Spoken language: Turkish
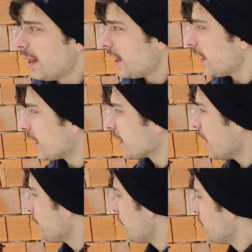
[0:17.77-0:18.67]
e,
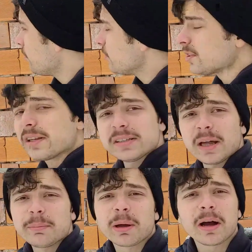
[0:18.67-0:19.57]
kamp evimizde
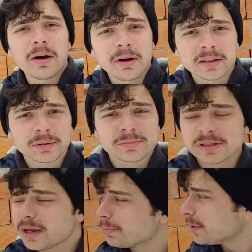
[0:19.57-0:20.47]
serpme kahvaltımızı
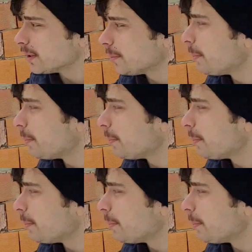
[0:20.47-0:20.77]
yaptık,